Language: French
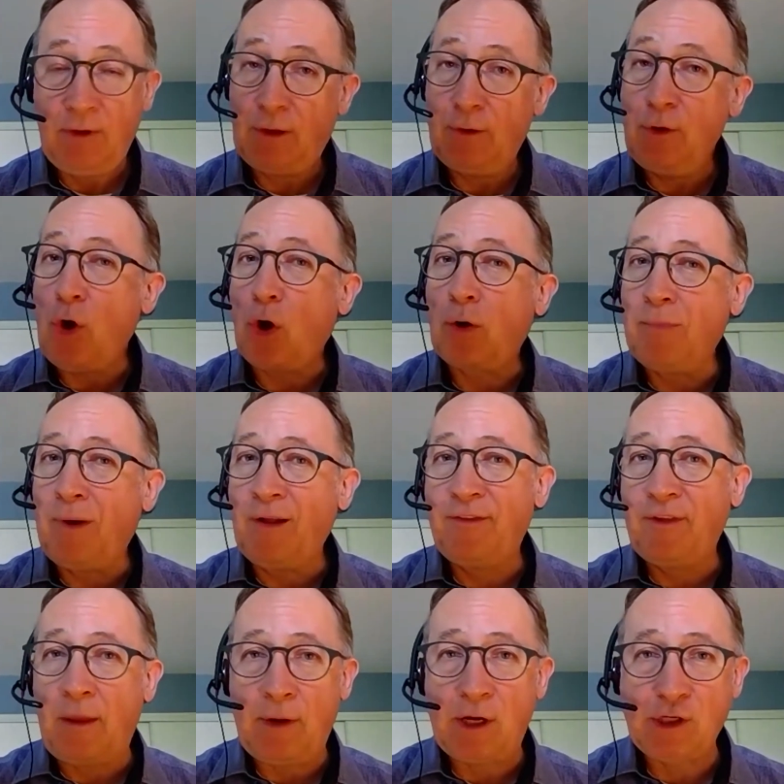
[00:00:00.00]
il augmente
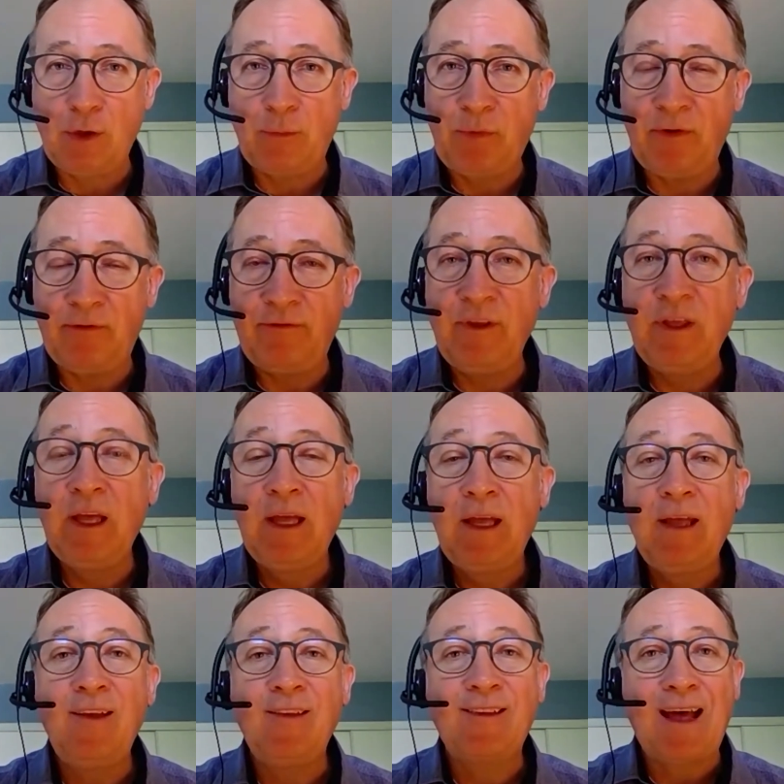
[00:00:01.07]
sa marge de profit
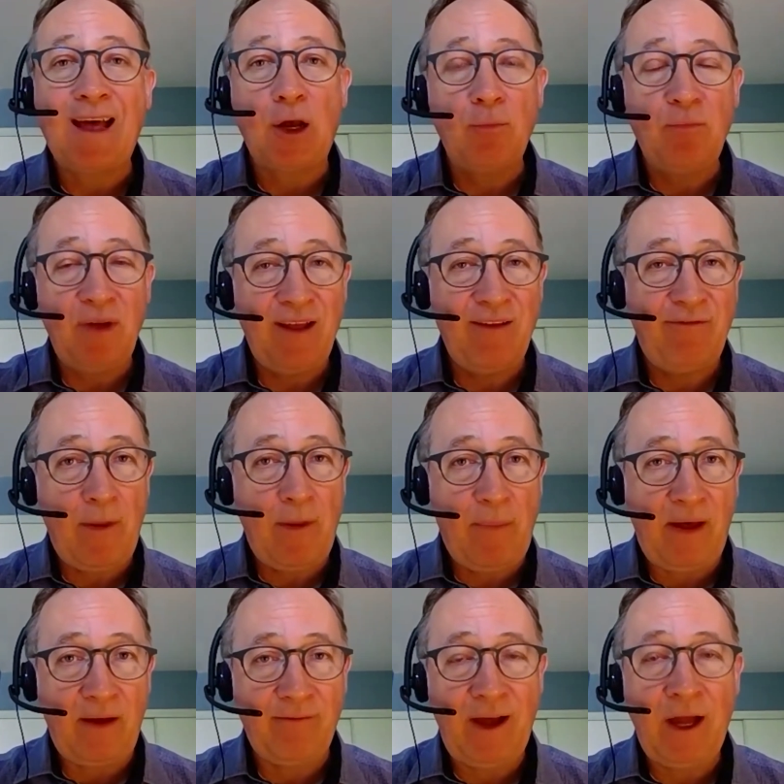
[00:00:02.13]
et ça a comme effet
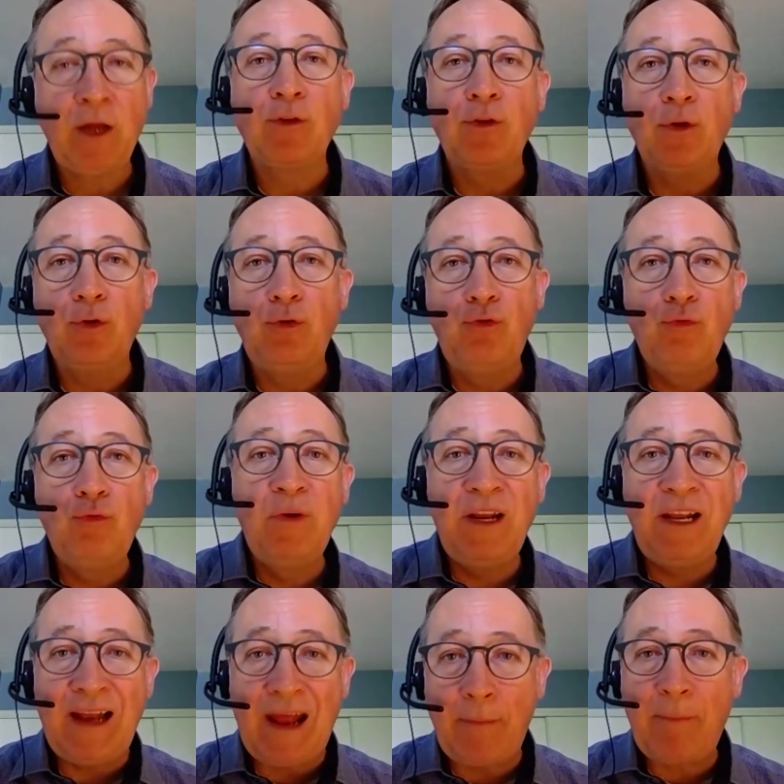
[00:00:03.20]
pervers de doubler
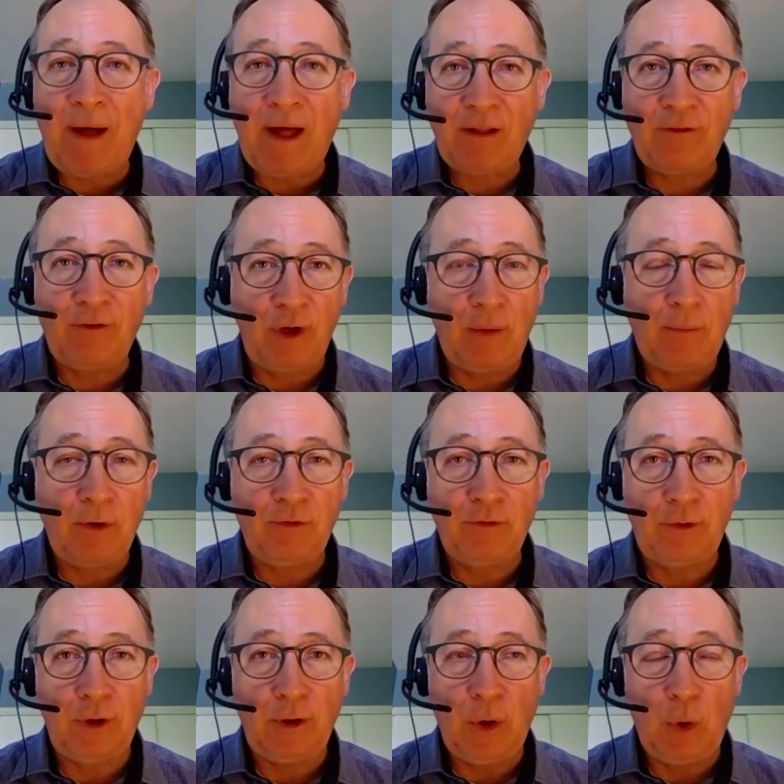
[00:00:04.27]
l'impact sur les
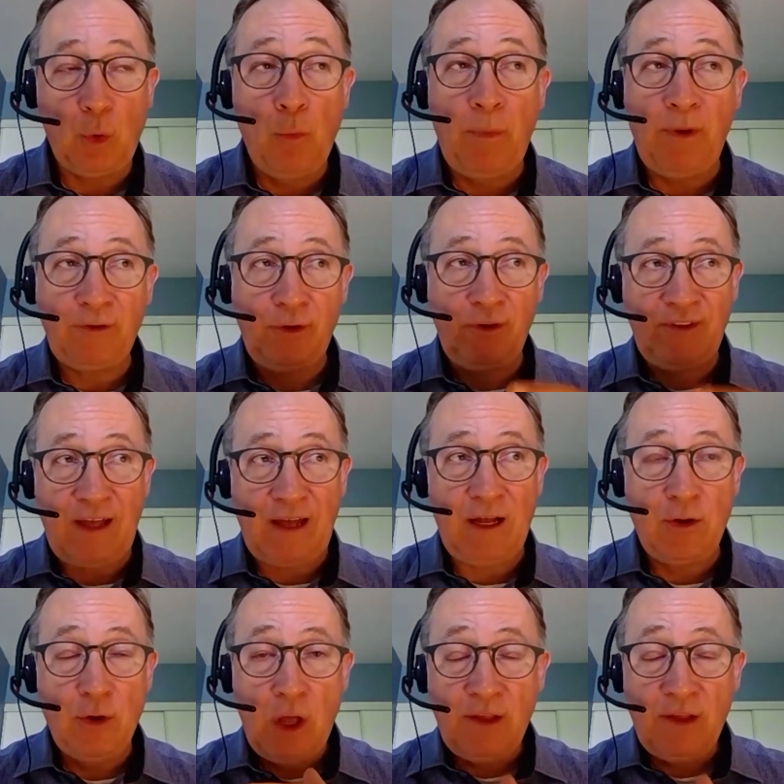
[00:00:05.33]
producteurs locaux parce que ça,
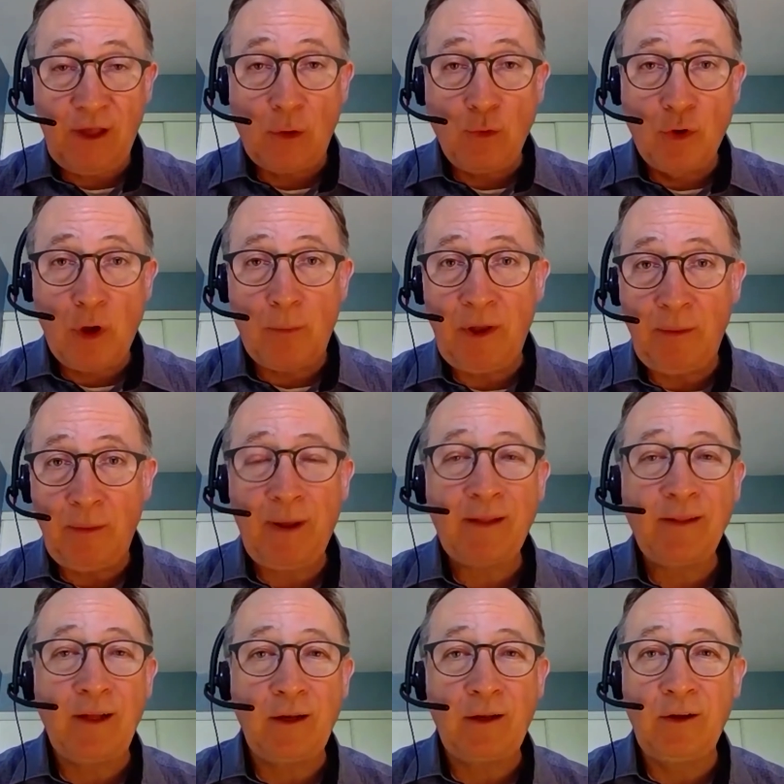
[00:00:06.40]
a eu comme impact,
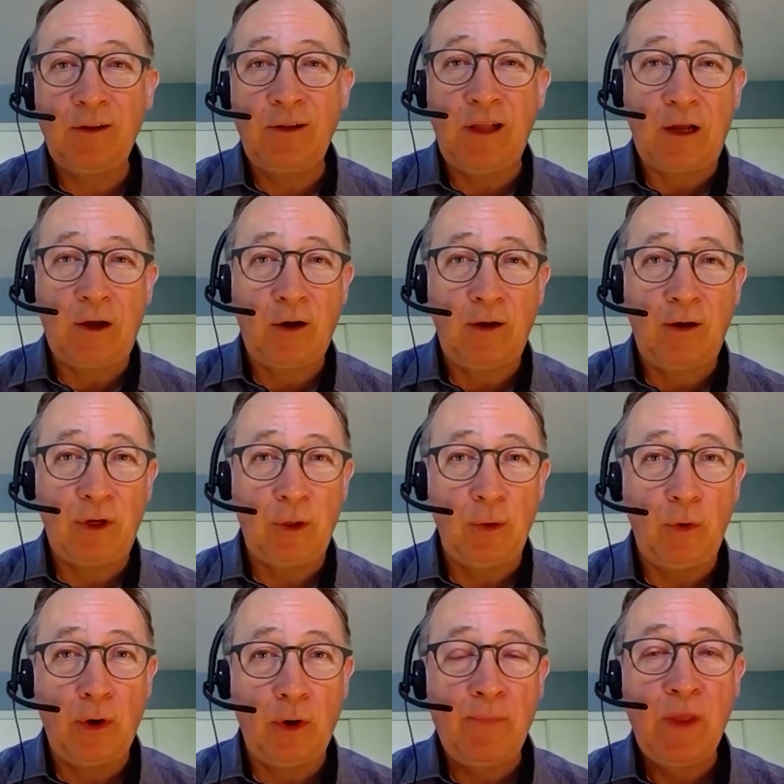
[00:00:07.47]
dans le cas de l'accord avec
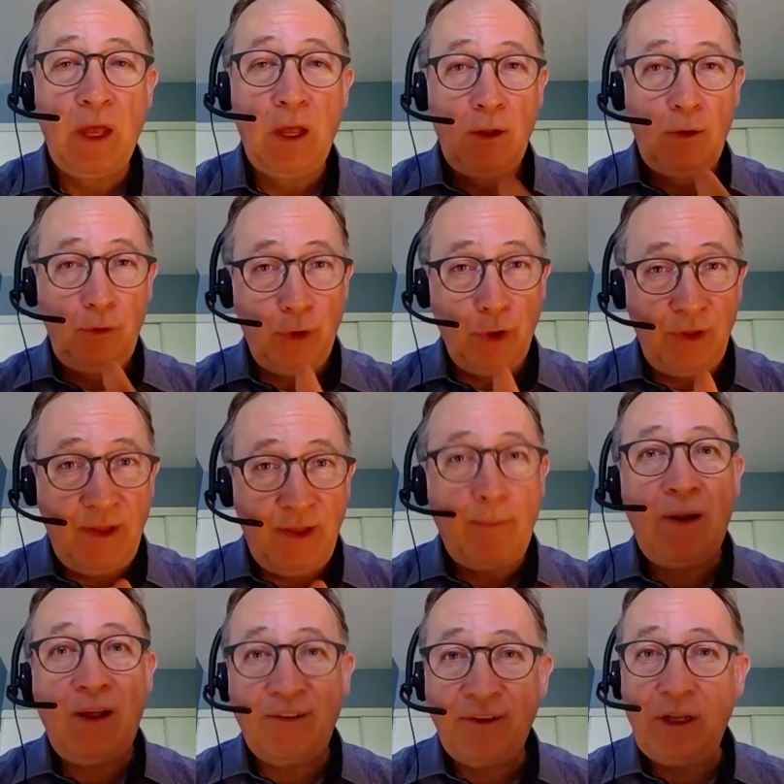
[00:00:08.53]
l'Europe, de
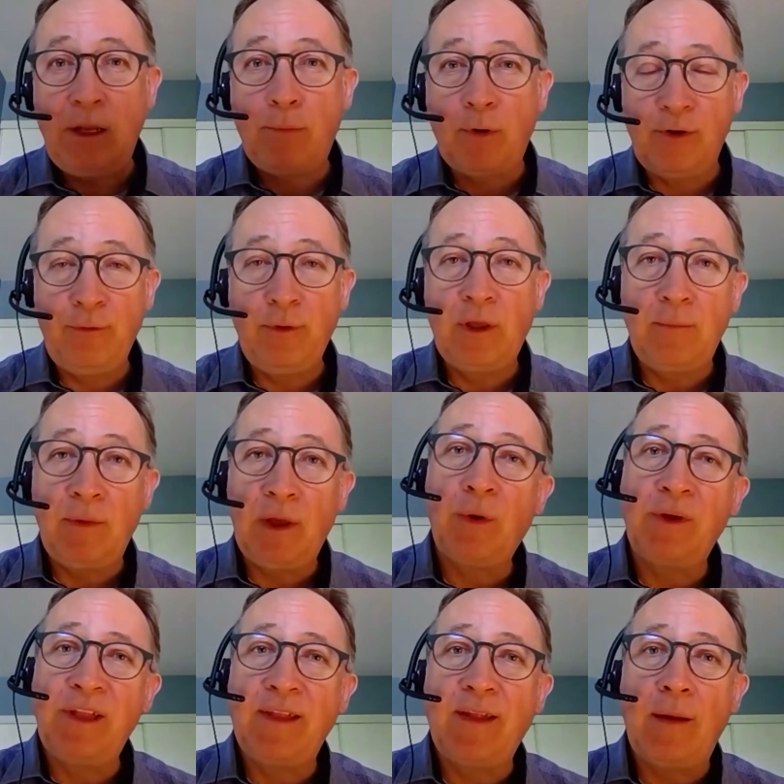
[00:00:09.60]
déplacer des produits
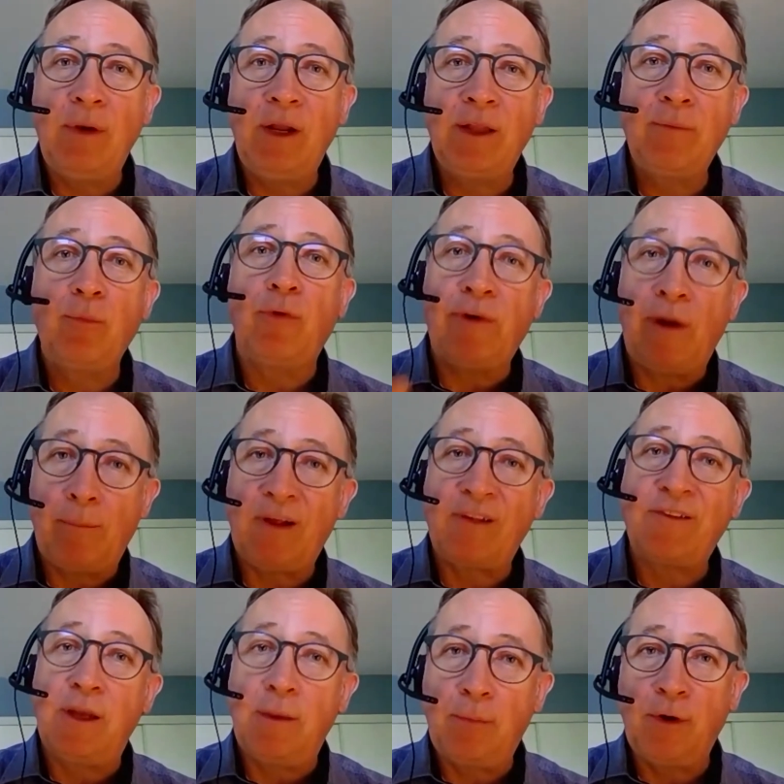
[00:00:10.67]
québécois des tablettes pour faire place
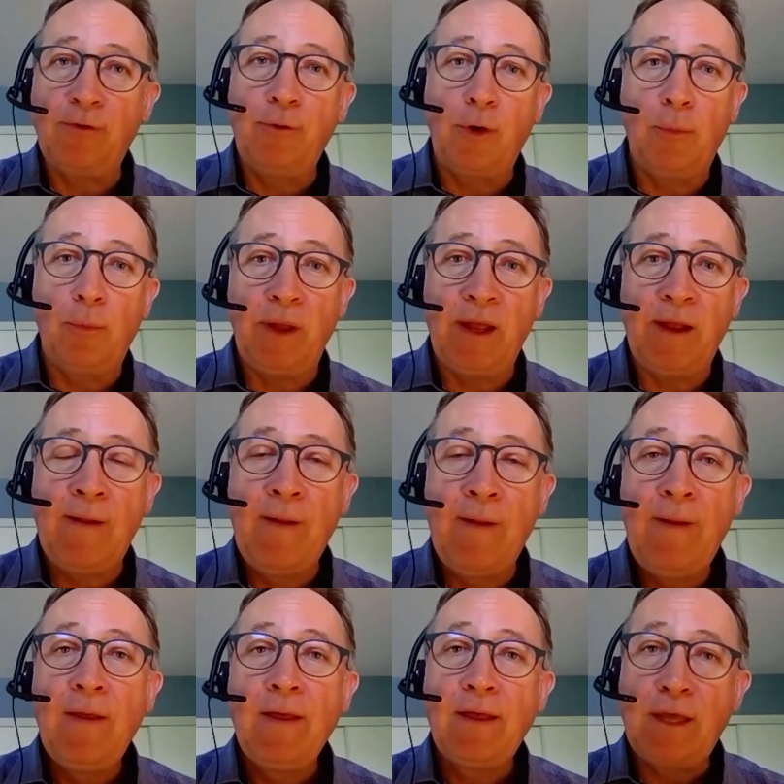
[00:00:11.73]
à des produits européens
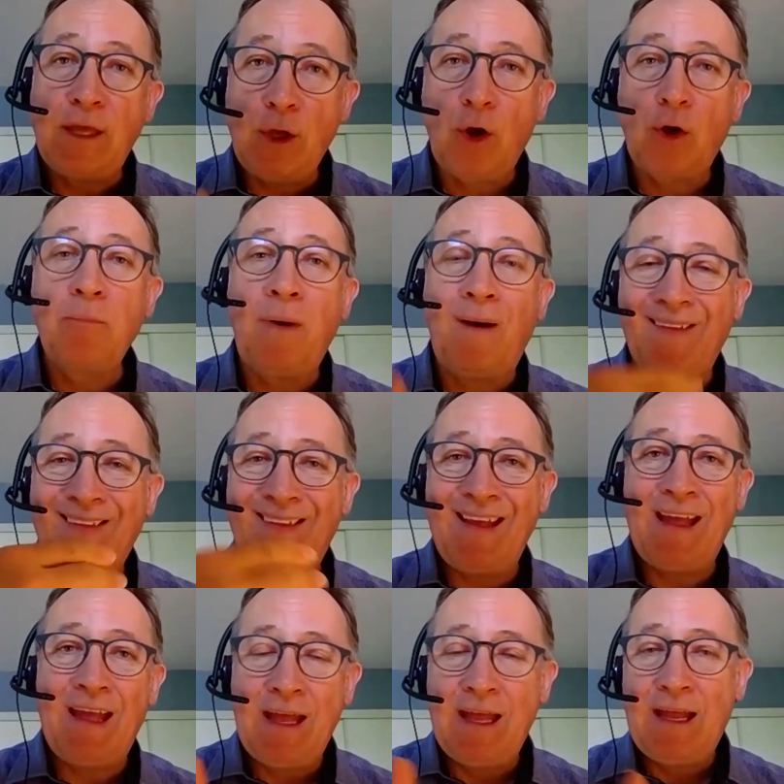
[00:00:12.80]
qui
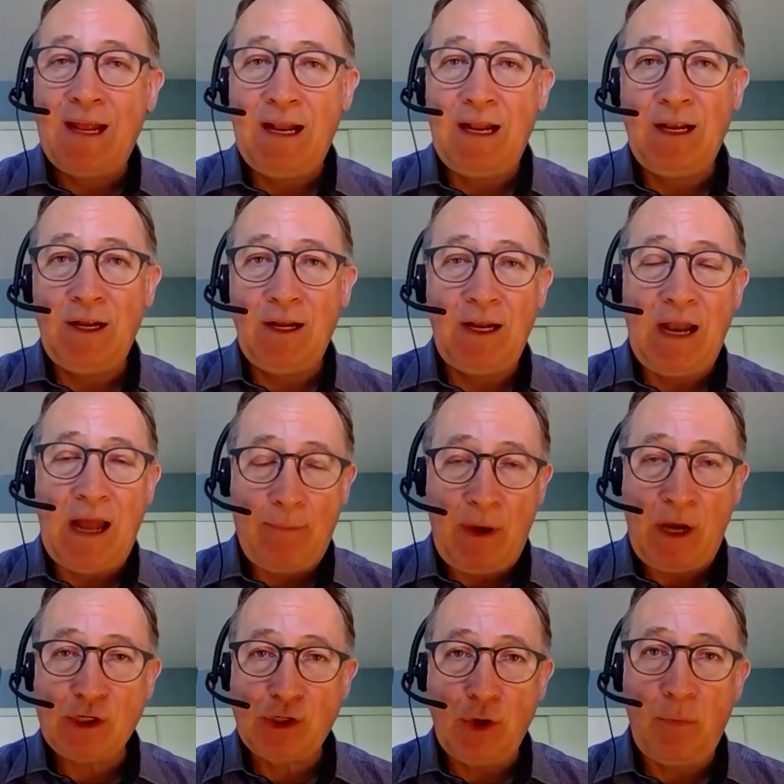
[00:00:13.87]
augmentaient euh, la
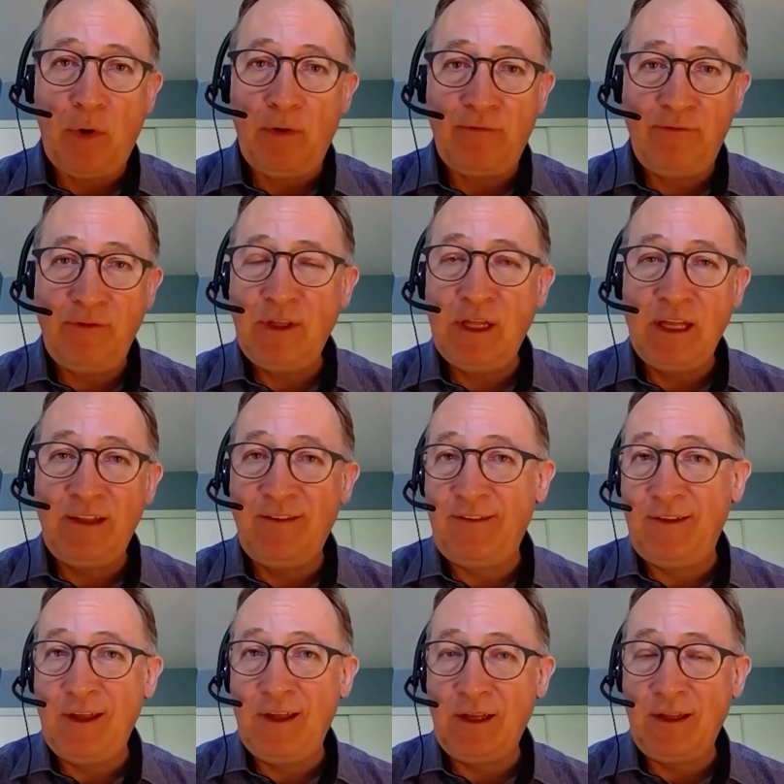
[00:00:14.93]
marge de profit des,
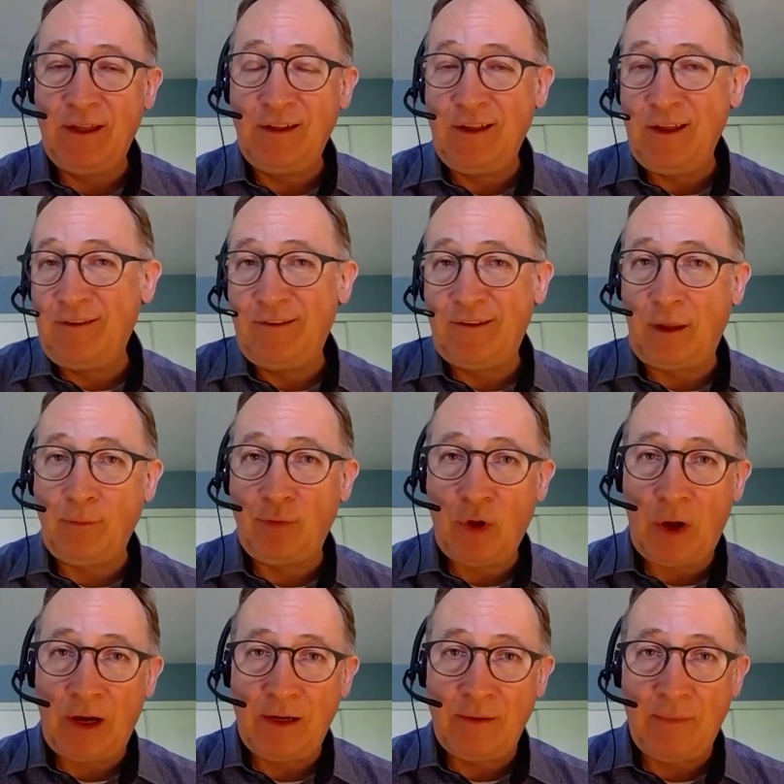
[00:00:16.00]

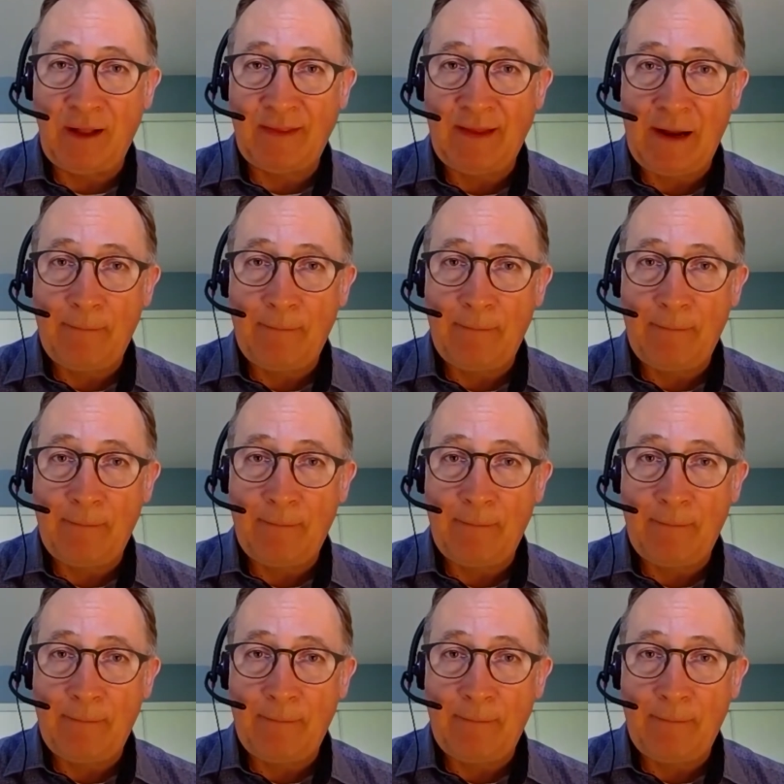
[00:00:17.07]
distributeurs alimentaires.